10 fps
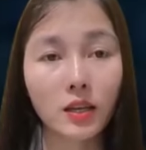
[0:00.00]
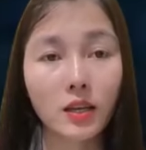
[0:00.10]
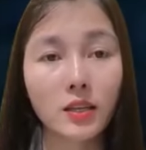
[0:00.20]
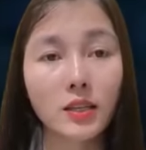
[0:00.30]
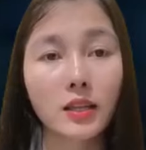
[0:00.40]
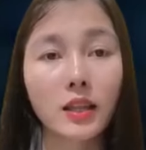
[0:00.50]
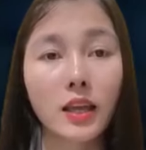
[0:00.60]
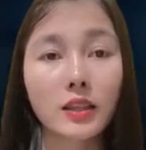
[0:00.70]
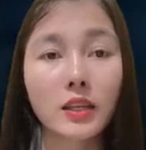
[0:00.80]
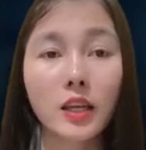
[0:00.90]
Nhận thấy tình
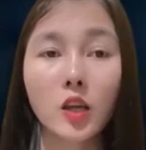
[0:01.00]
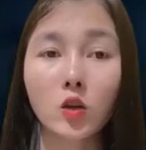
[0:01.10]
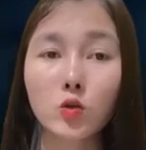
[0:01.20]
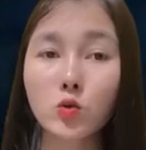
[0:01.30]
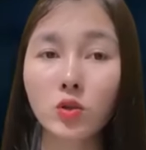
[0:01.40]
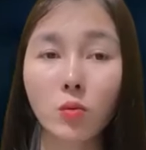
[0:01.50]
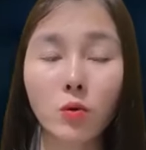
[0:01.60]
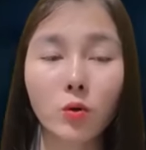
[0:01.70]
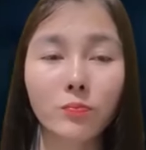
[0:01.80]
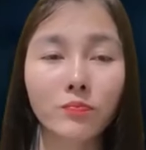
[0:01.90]
hình có chút không
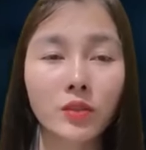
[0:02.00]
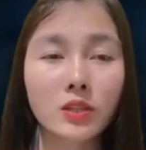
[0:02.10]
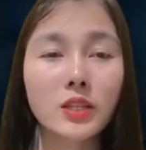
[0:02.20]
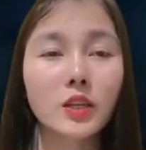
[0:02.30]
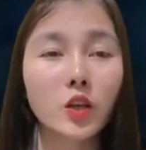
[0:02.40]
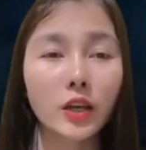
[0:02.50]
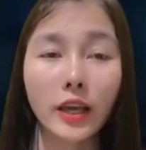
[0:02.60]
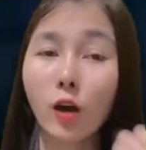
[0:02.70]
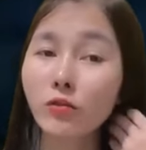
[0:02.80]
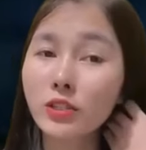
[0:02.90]
ổn, Trình nói
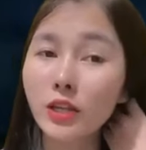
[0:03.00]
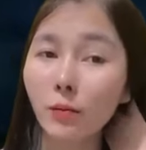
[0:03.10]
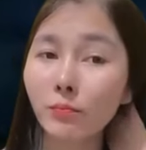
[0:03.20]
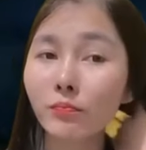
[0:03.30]
khéo với chồng.